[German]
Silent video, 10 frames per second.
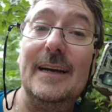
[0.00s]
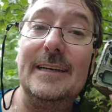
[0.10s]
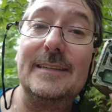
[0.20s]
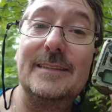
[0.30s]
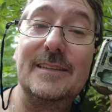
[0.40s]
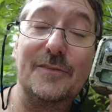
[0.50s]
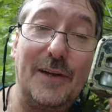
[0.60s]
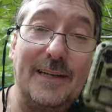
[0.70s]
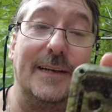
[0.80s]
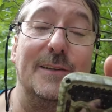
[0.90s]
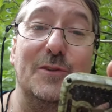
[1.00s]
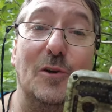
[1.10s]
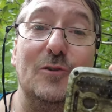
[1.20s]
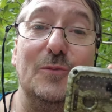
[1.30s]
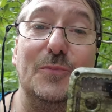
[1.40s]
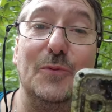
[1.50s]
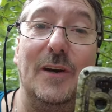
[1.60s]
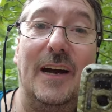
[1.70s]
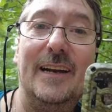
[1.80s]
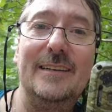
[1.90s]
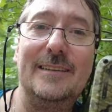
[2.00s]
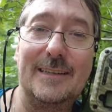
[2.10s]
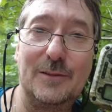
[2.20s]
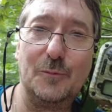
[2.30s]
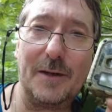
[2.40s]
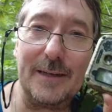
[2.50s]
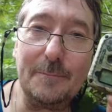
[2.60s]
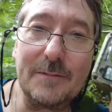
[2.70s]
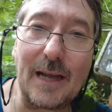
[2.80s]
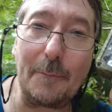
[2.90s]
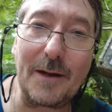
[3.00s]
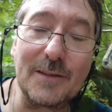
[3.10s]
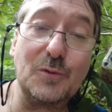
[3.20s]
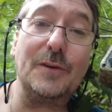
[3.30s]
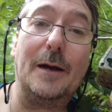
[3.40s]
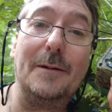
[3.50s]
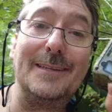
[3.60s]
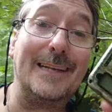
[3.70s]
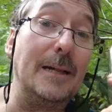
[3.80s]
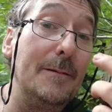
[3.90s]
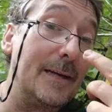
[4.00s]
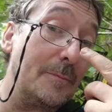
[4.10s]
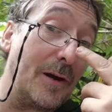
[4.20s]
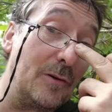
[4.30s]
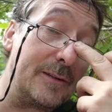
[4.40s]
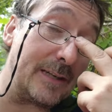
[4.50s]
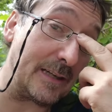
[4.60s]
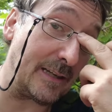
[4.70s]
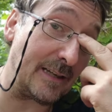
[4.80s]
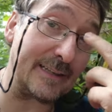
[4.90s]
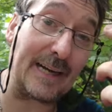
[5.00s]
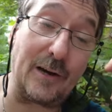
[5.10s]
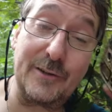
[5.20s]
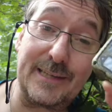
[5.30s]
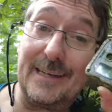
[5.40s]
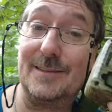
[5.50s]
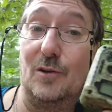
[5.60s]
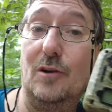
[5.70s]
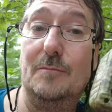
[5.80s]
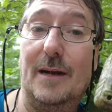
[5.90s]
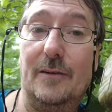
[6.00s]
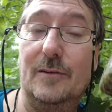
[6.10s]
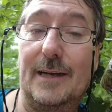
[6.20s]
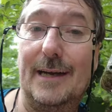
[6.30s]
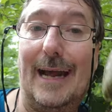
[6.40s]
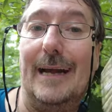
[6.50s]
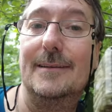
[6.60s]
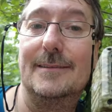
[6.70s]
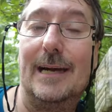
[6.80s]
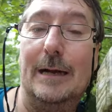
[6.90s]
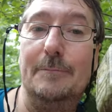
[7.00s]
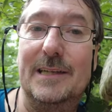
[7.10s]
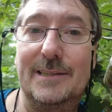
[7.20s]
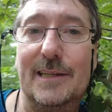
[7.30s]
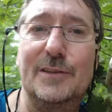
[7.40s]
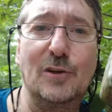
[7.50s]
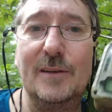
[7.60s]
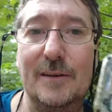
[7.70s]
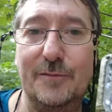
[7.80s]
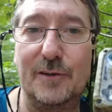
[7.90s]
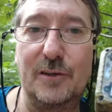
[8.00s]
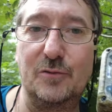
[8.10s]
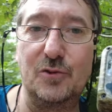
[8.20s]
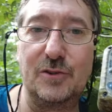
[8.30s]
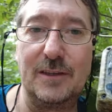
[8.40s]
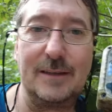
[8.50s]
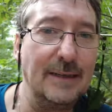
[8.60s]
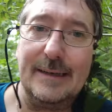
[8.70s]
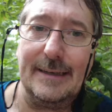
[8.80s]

Es fällt eine Zollgebühr an, das übernimmt Amazon aber selber. Da braucht ihr euch keine Sorgen machen und keine Angst haben, dass der Zoll dann vor der Tür steht.